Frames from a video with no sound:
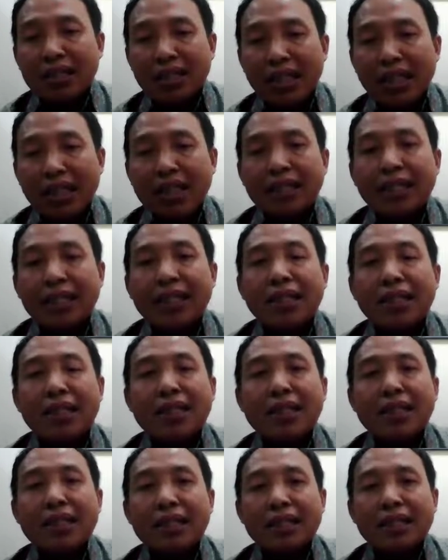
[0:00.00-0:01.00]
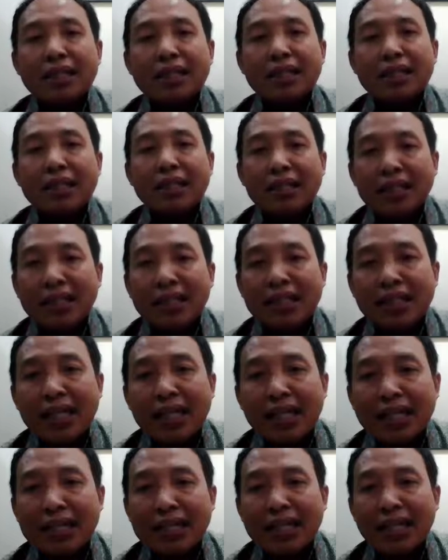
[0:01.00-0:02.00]
GT ya tadi,
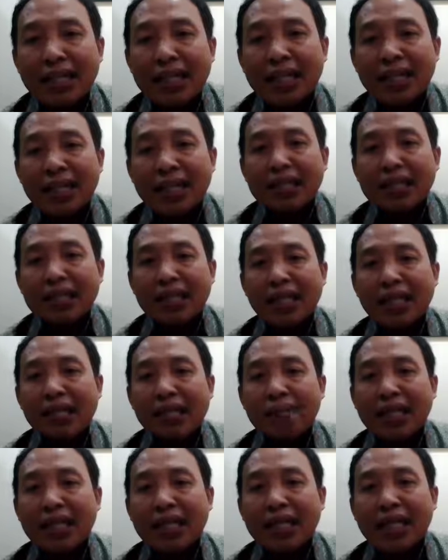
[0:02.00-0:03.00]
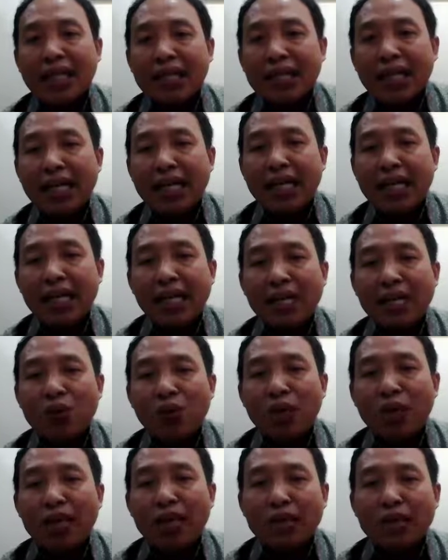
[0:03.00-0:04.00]
ketika kita ringnya mendekati angka
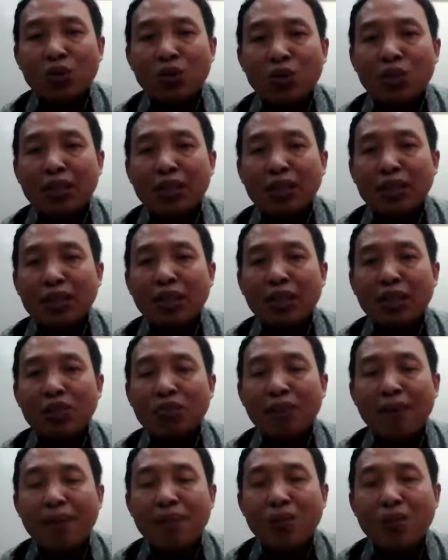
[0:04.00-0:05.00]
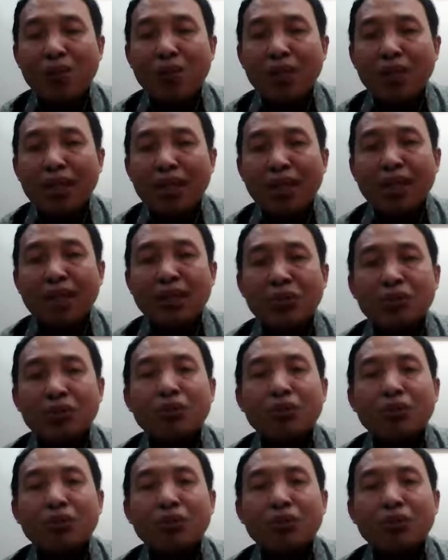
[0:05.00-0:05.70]
200 atau 150 itu